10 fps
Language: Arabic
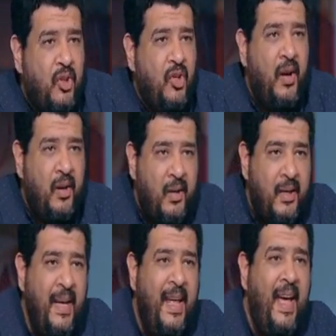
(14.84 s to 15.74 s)

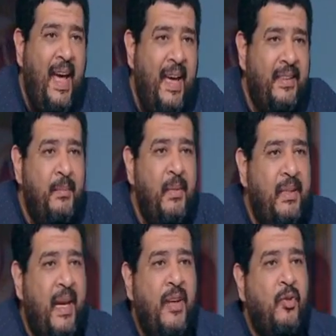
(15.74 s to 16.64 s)
قرار هيتم
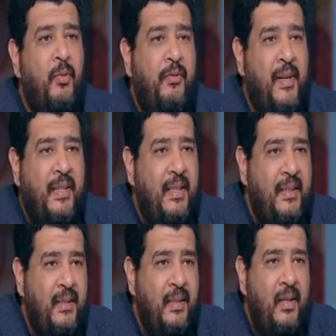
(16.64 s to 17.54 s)
اتخاذه منفردا
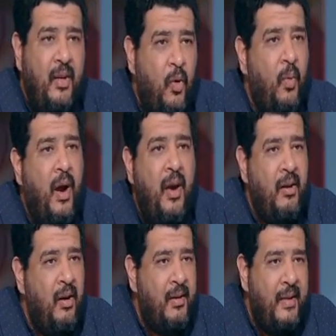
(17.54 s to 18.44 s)
هو
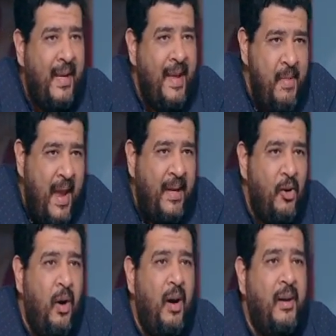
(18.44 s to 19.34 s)
قرار جماعي
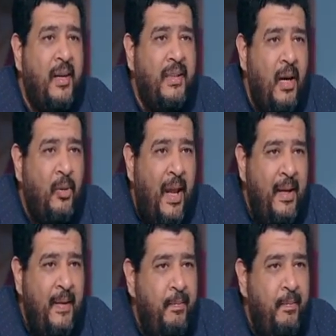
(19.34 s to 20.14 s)
هو قرار دوله